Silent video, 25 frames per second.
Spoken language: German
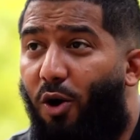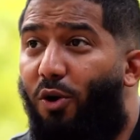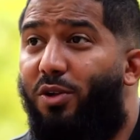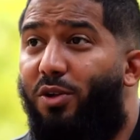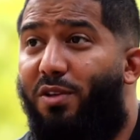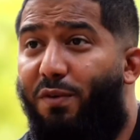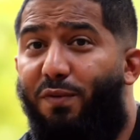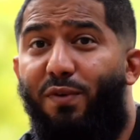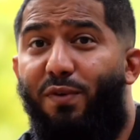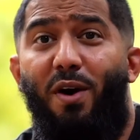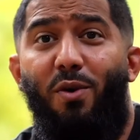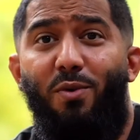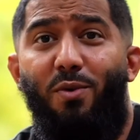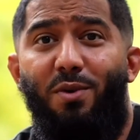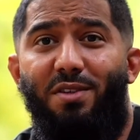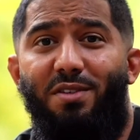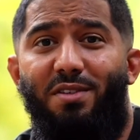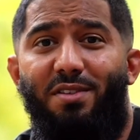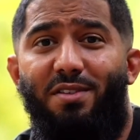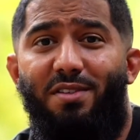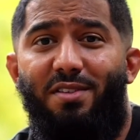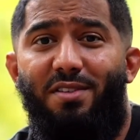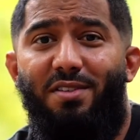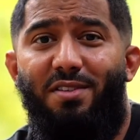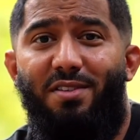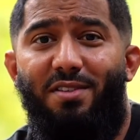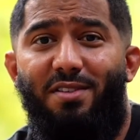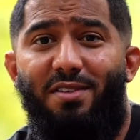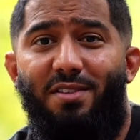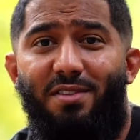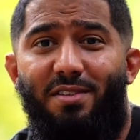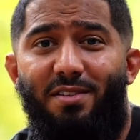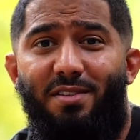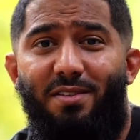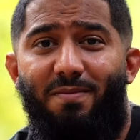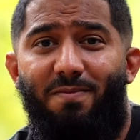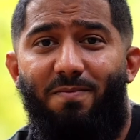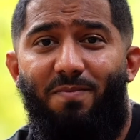Auch die Frauen.
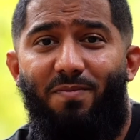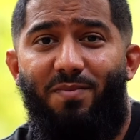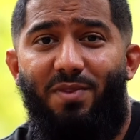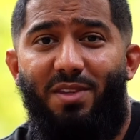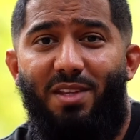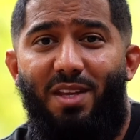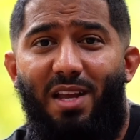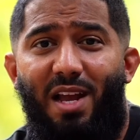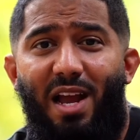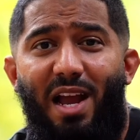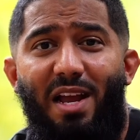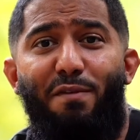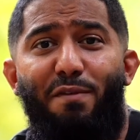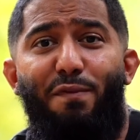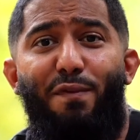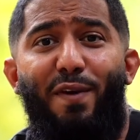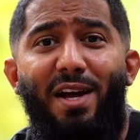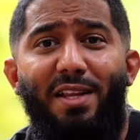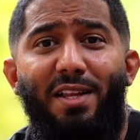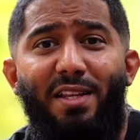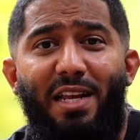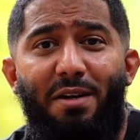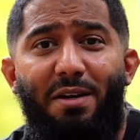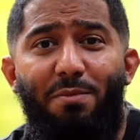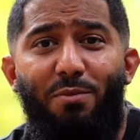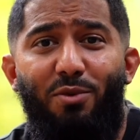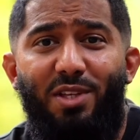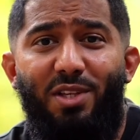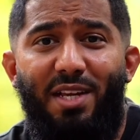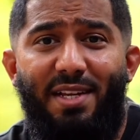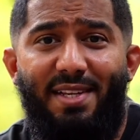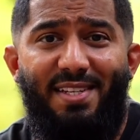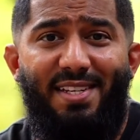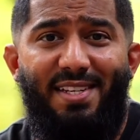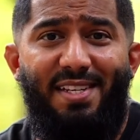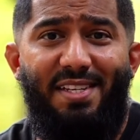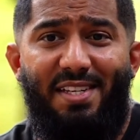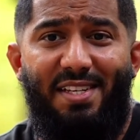Ein Vater, eine
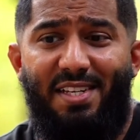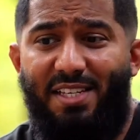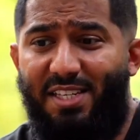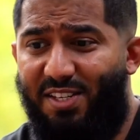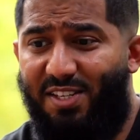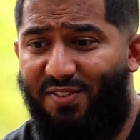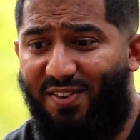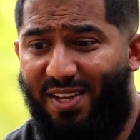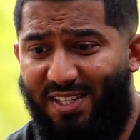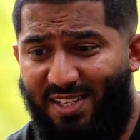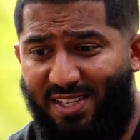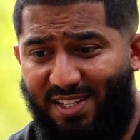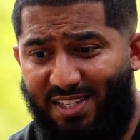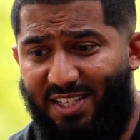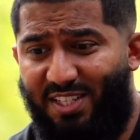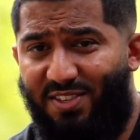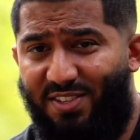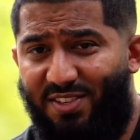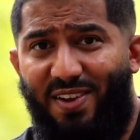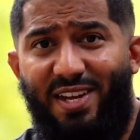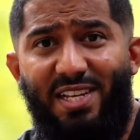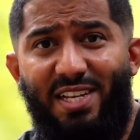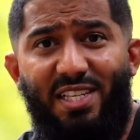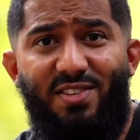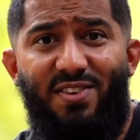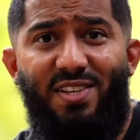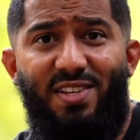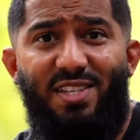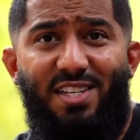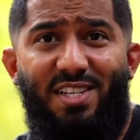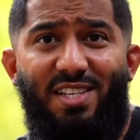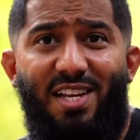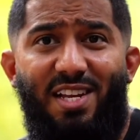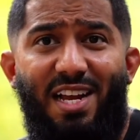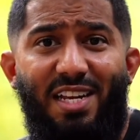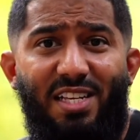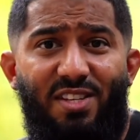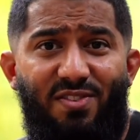Mutter ziehen sie 20,
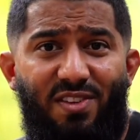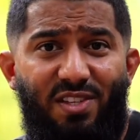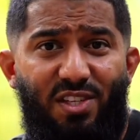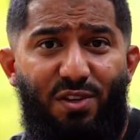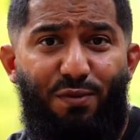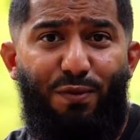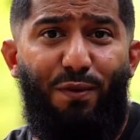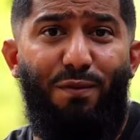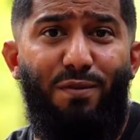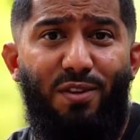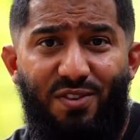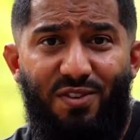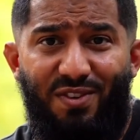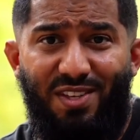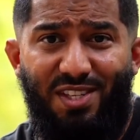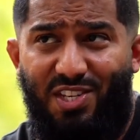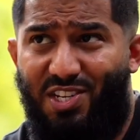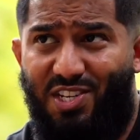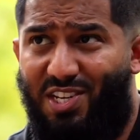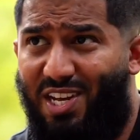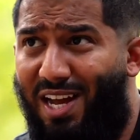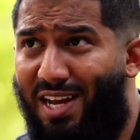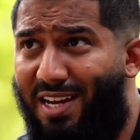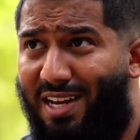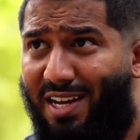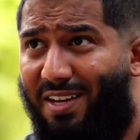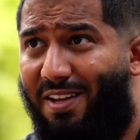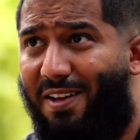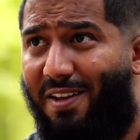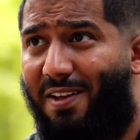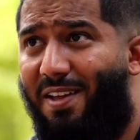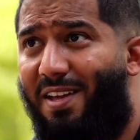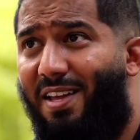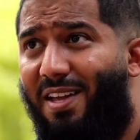22, 23, 25 Jahre.